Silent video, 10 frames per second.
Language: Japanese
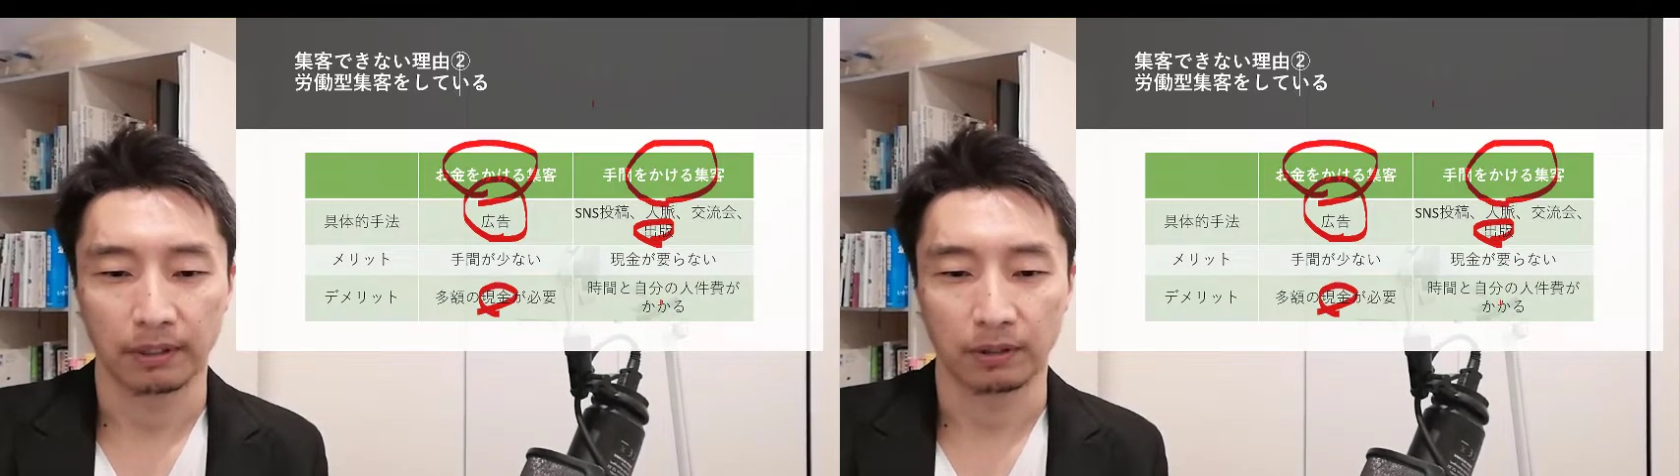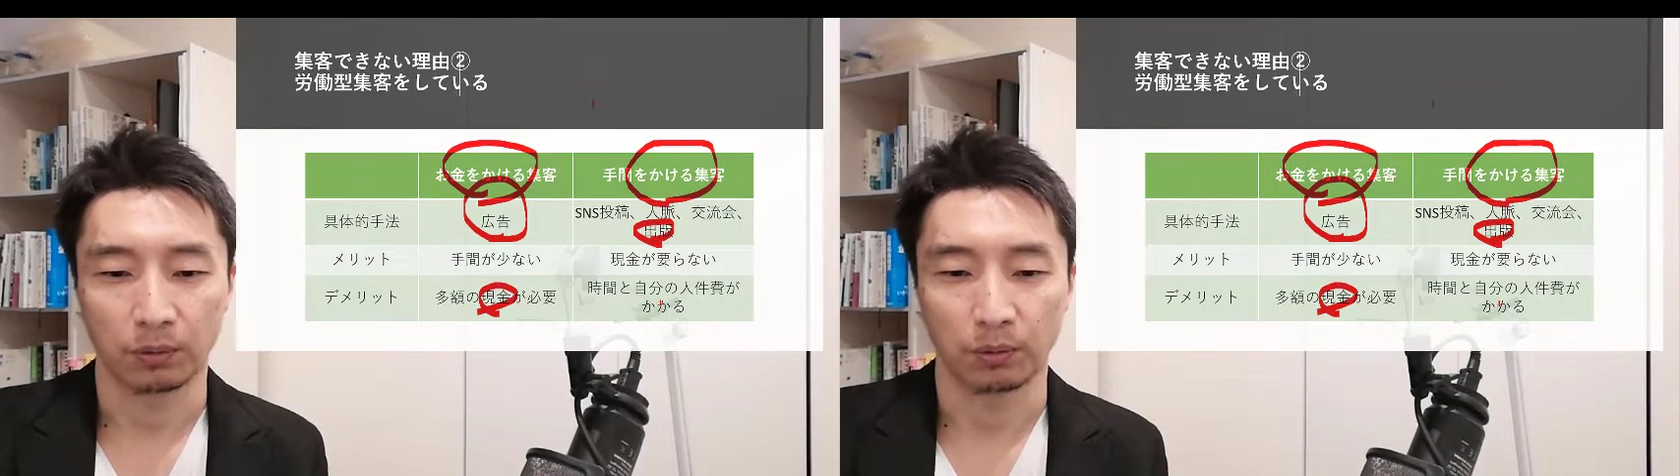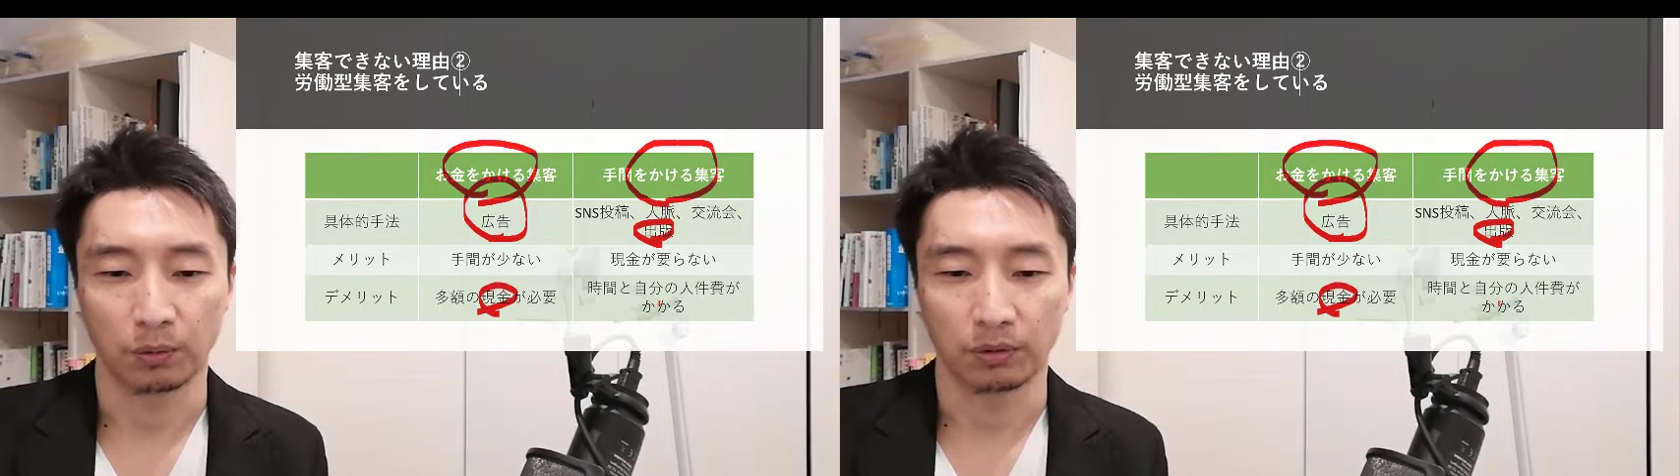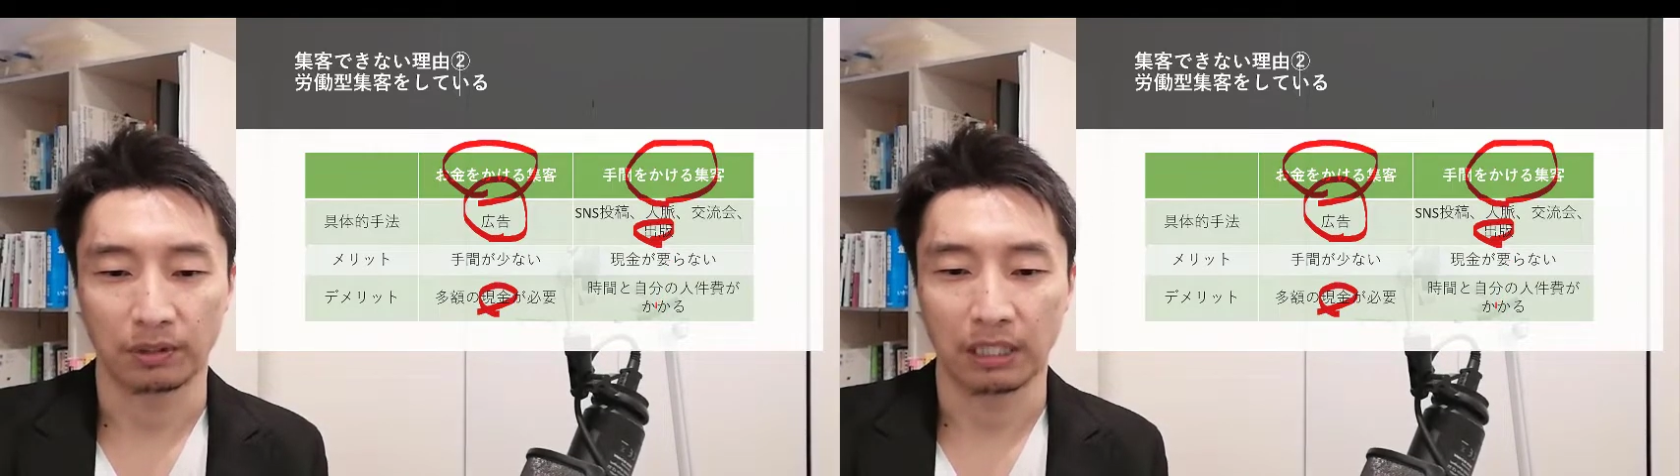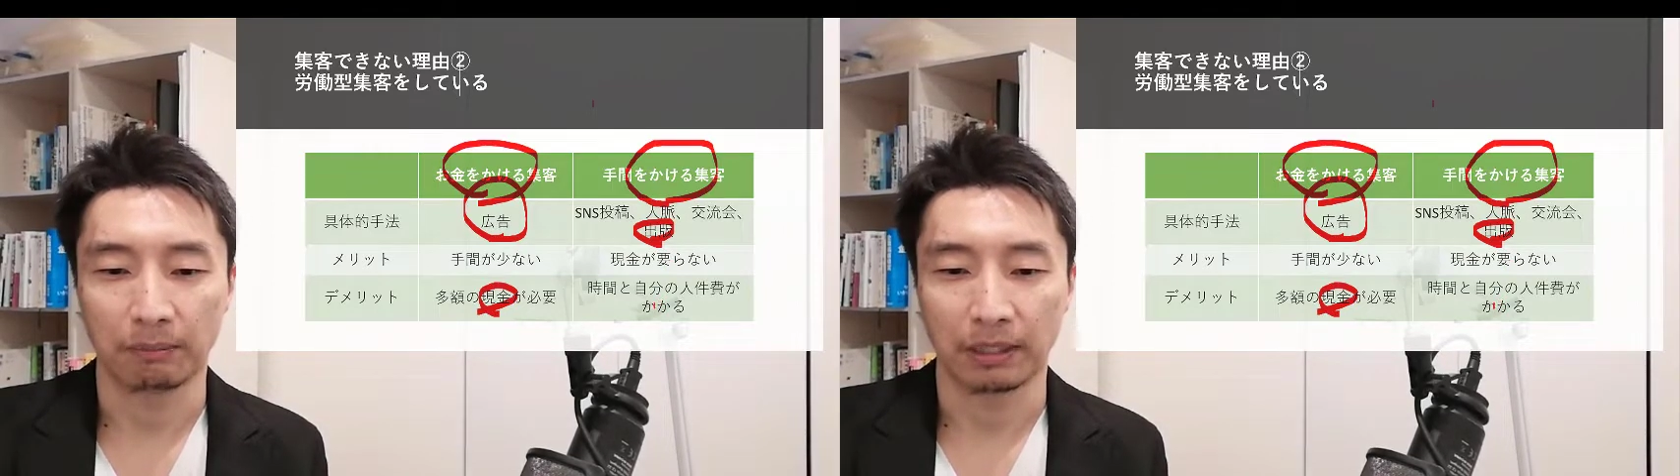えっ、ー、と、
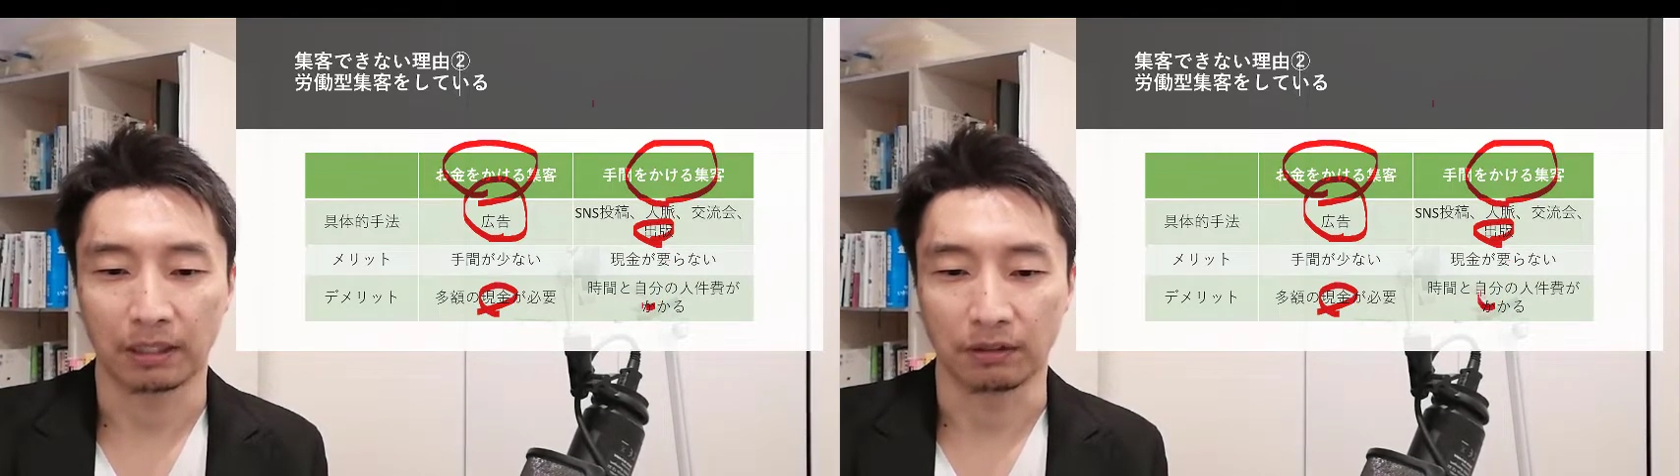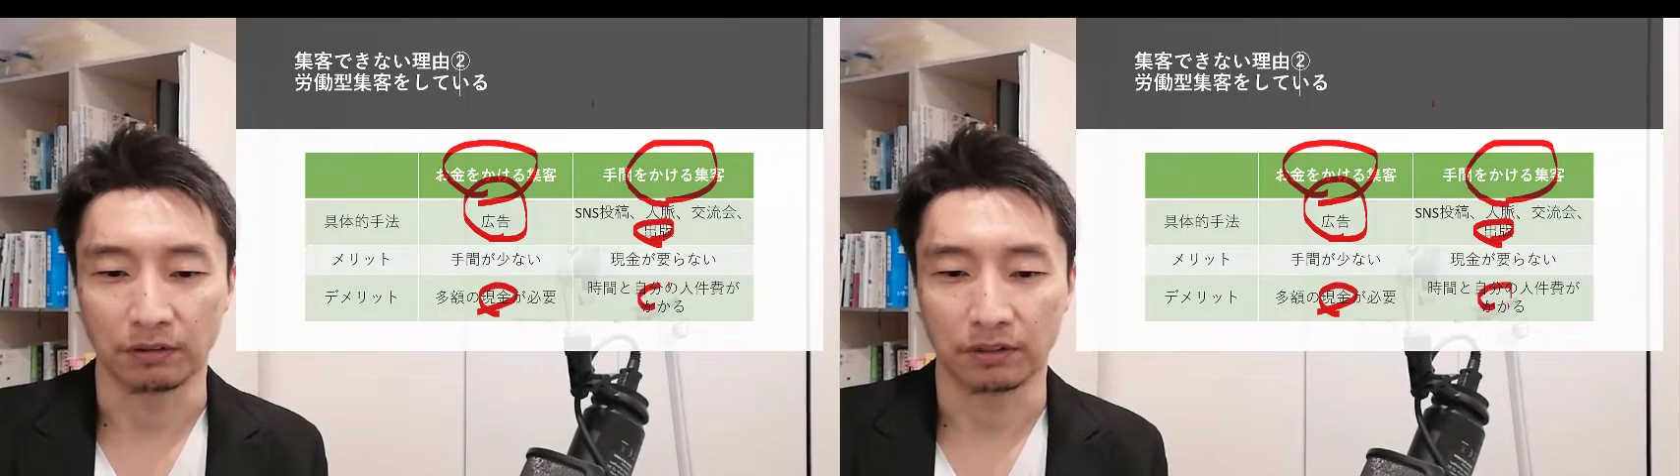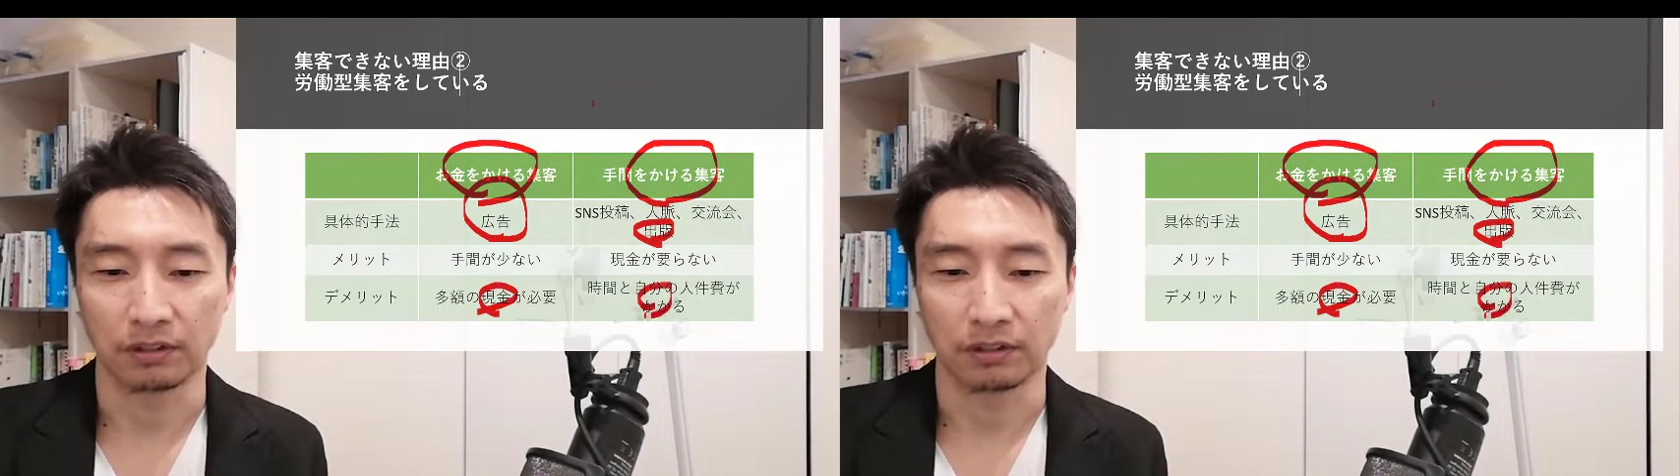手間がかかる、